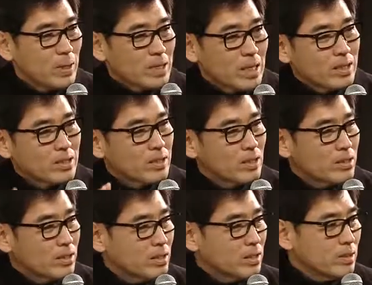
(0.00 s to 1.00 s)
바다
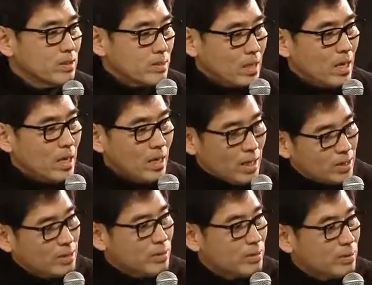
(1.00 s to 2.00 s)
건너서 예,
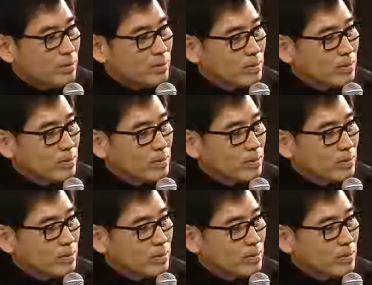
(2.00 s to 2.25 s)
알랑드롱.